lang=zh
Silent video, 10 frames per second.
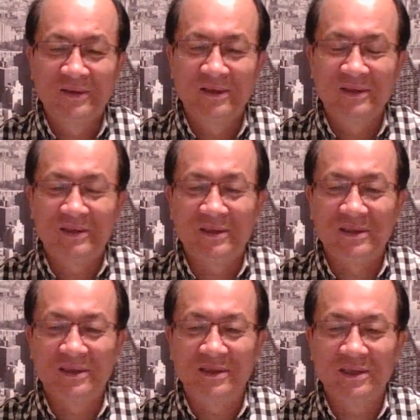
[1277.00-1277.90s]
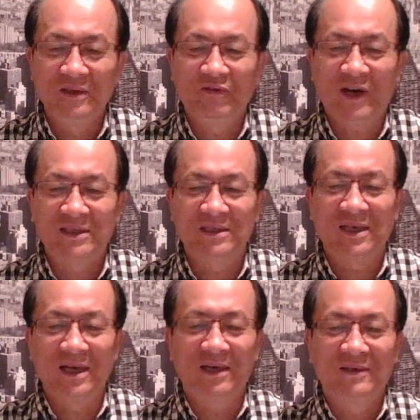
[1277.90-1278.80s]
进行这个依法制
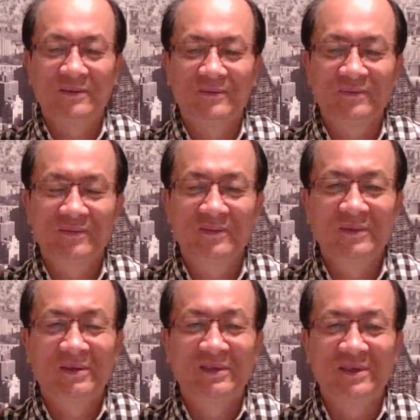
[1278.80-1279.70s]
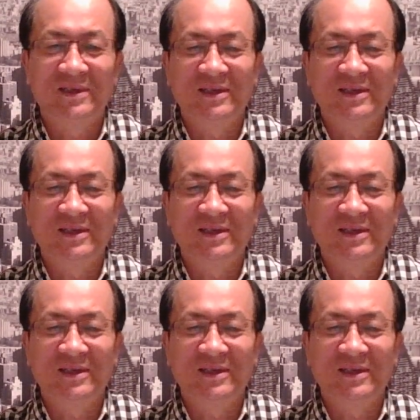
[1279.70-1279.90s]
裁啊。这